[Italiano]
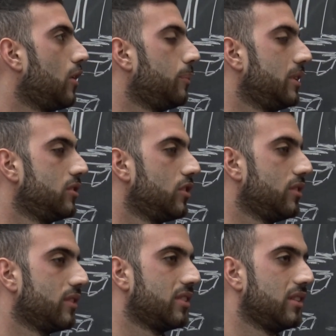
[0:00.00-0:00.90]
la competizione
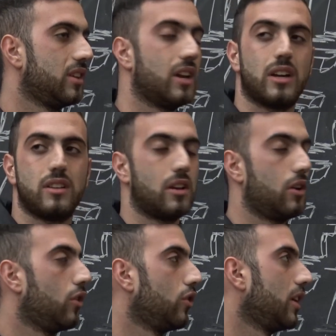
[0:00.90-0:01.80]
si fa sentire grazie
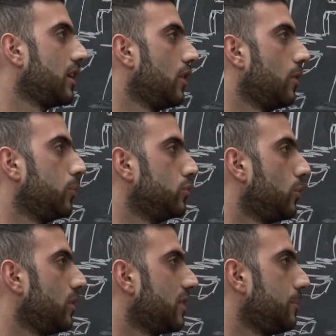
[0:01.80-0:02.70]
a loro che creano
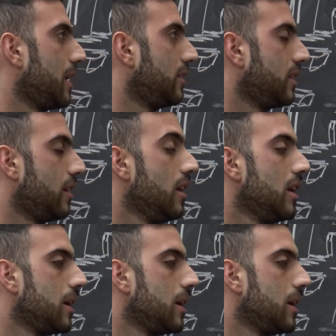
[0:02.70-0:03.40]
appunto questo ambiente